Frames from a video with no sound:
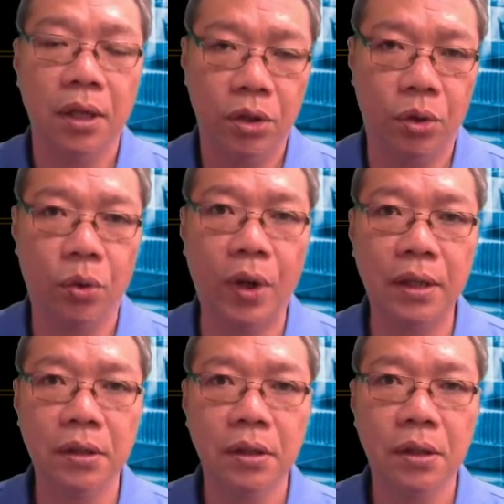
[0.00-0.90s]
有
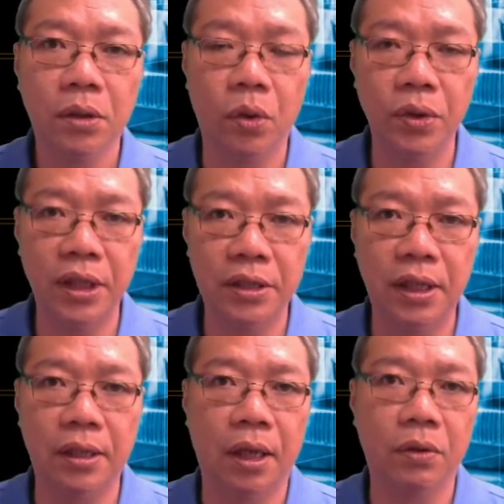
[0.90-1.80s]
关工业
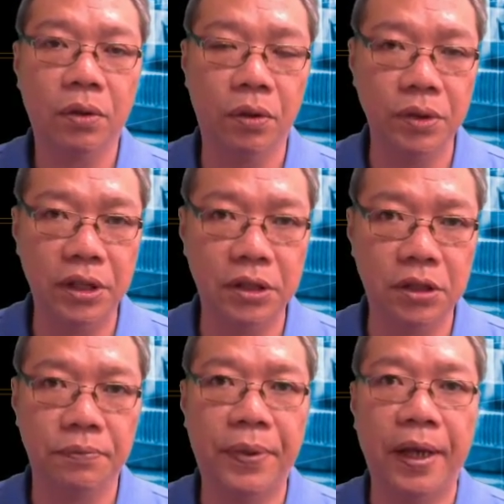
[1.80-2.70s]
电脑、工业
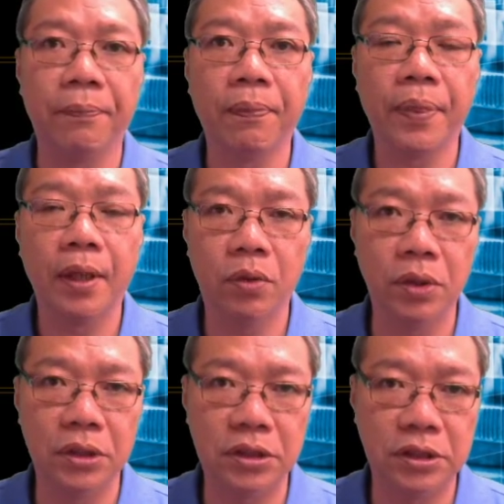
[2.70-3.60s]
设备
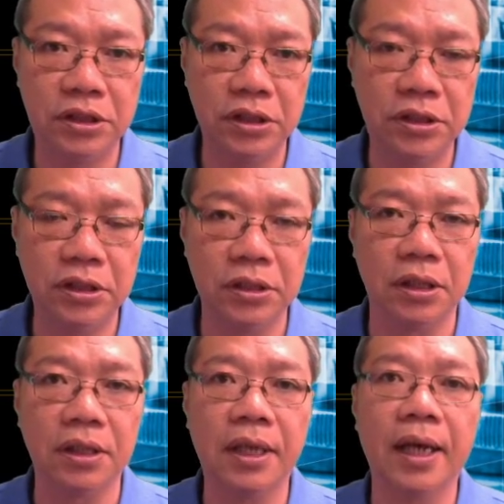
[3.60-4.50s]
或者是机器
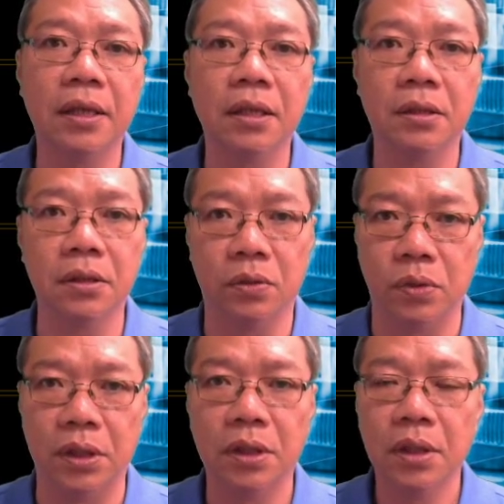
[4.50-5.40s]
人的概念个
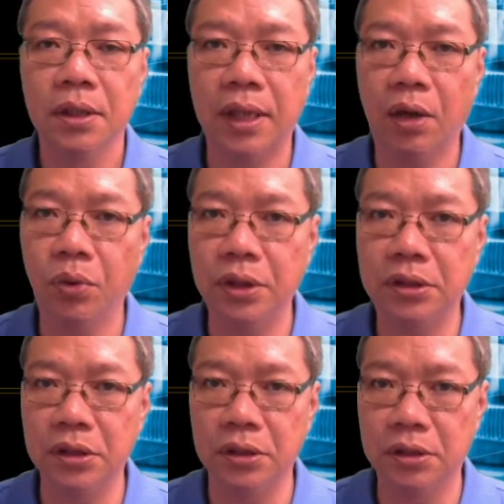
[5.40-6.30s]
股呢，它会
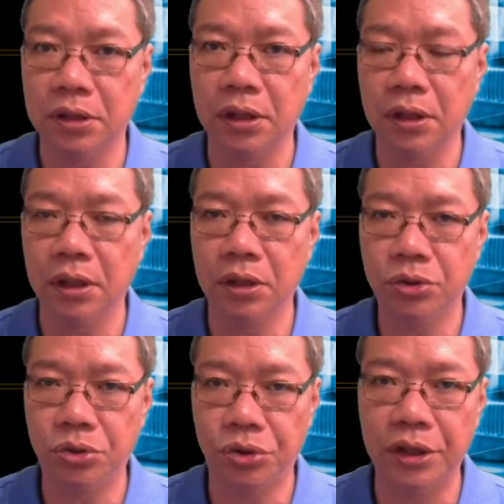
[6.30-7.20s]
是整个
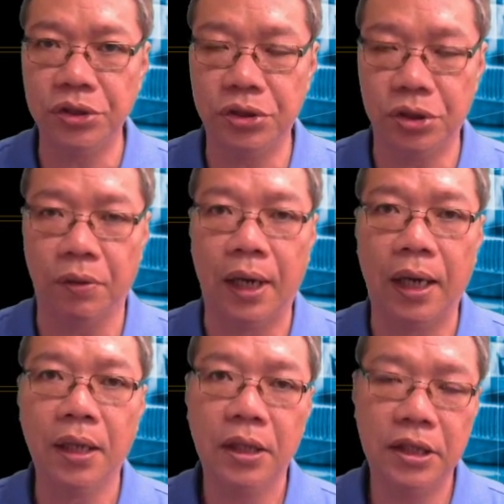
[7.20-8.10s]
全球啊。
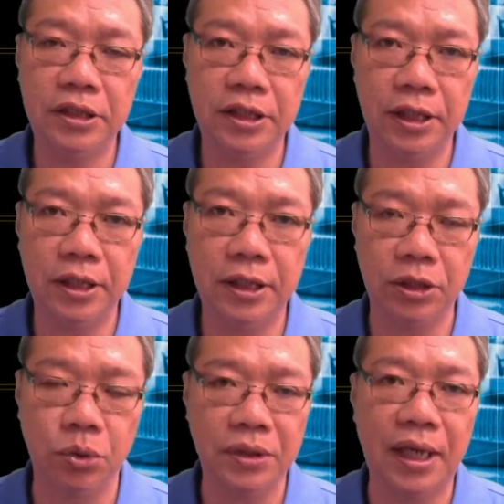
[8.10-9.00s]
一些
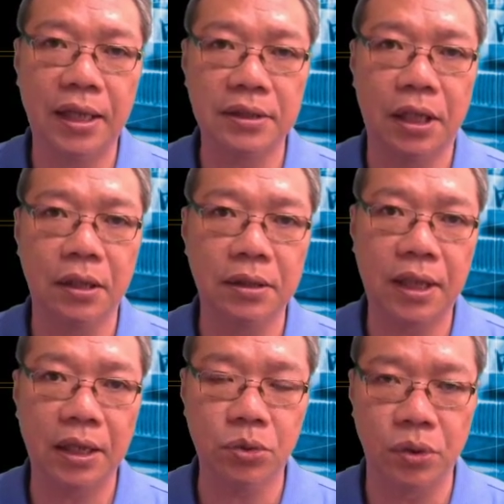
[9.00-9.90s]
很多大厂呢，
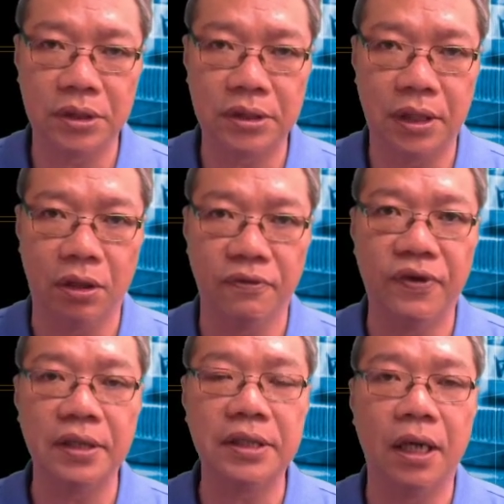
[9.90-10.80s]
它所思考的
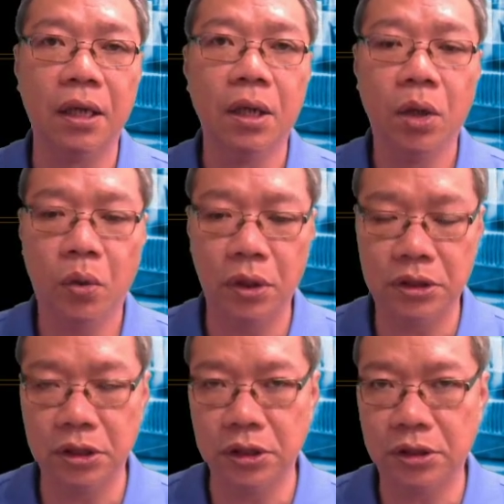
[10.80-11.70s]
方向，或者
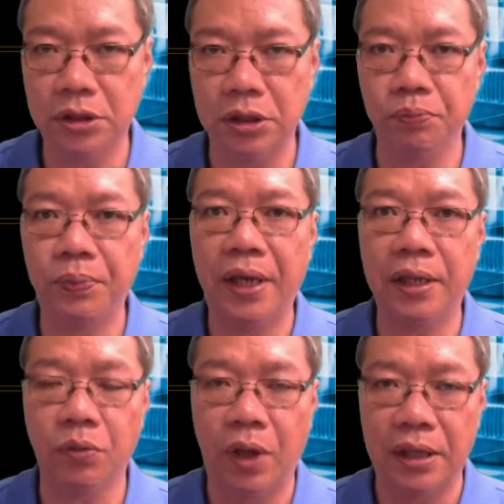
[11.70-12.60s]
是准
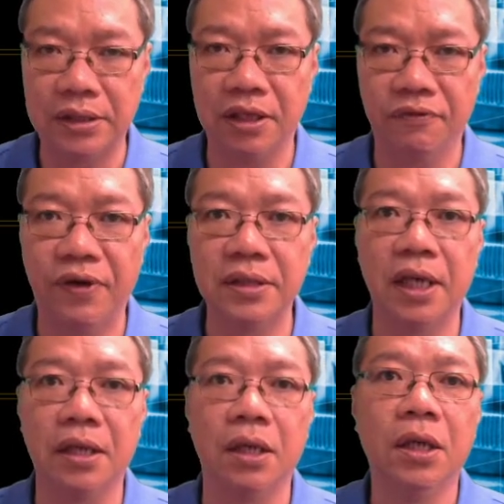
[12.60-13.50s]
备往这个方
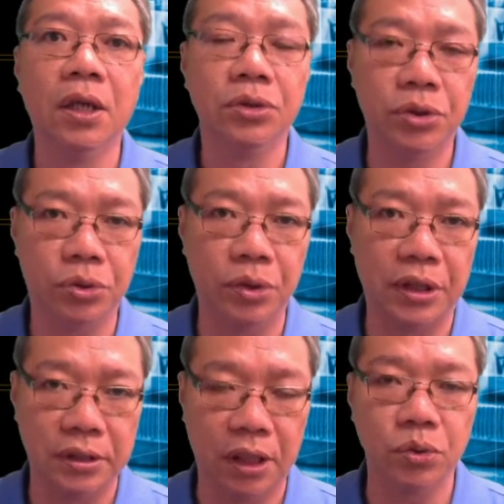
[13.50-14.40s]
向呢去做一
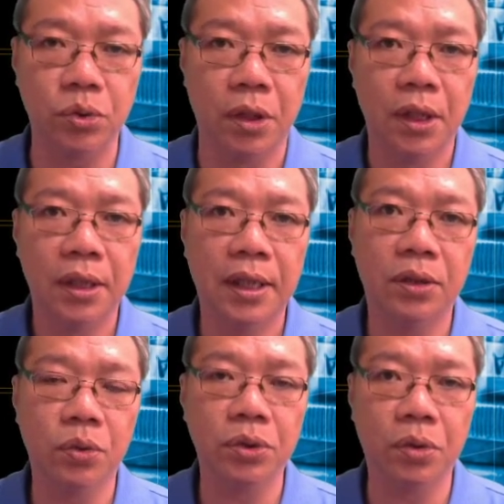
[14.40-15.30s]
个操作。那
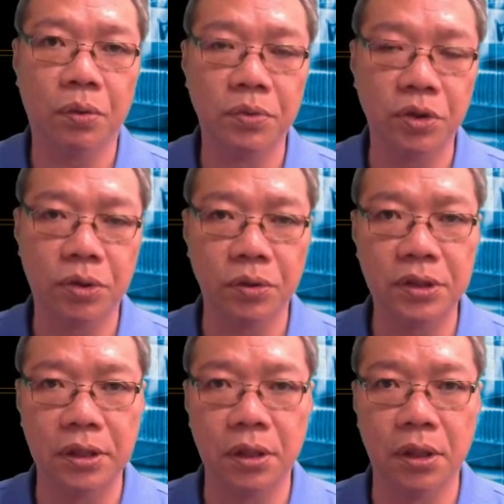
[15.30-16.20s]
如果说我们就从
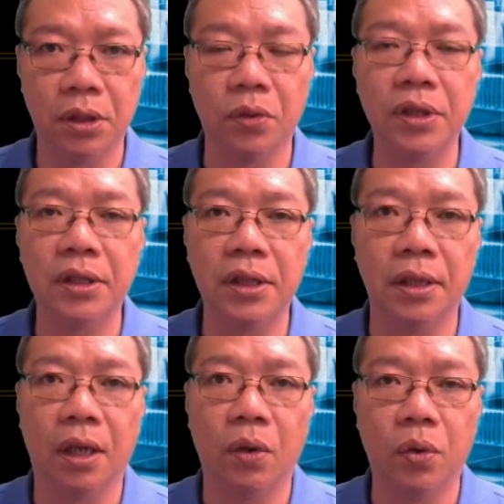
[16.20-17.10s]
整个工业
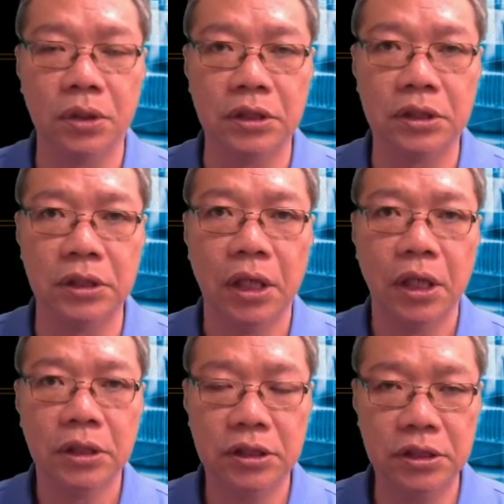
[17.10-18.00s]
电脑或者是
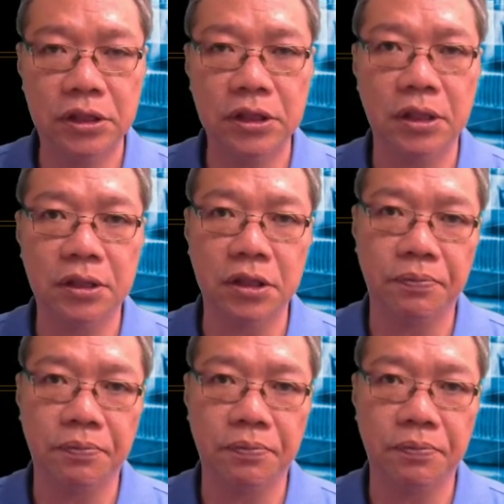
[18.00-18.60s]
机器人设